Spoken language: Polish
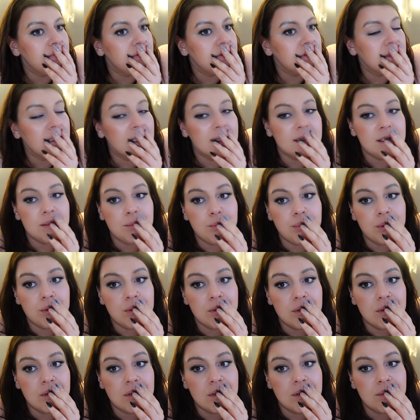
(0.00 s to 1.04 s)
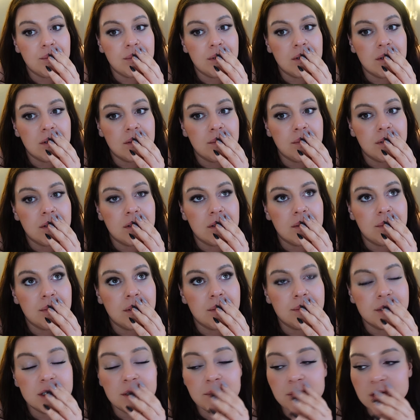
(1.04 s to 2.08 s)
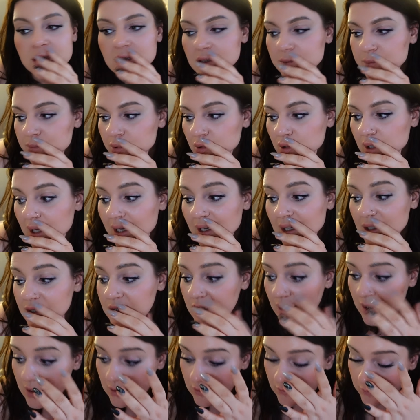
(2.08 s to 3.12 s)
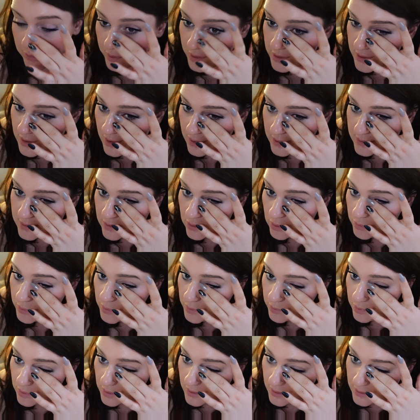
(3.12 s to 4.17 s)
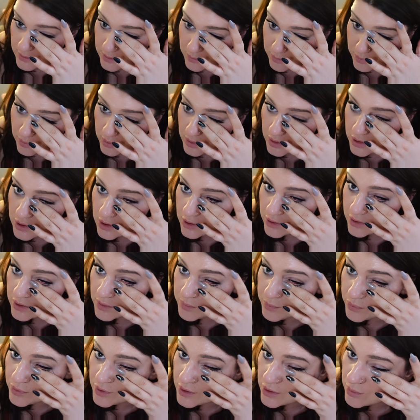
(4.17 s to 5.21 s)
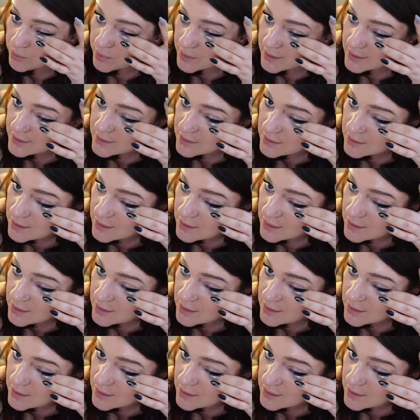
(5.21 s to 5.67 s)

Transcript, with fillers: słuchajcie, po, po, po, poprzemyślać, pogarniać, jak ja to w poniedziałek zrobię, bo ja się boję, że się spóźnię do pracy.